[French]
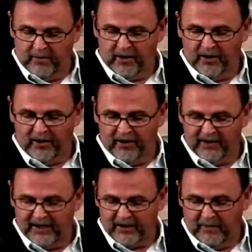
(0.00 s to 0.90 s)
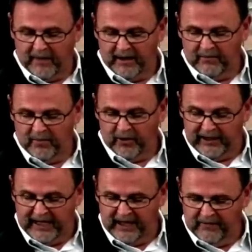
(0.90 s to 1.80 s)
euh, dans ce même
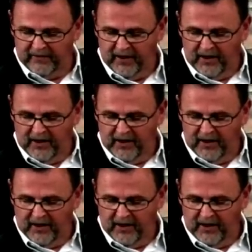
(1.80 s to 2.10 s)
livre,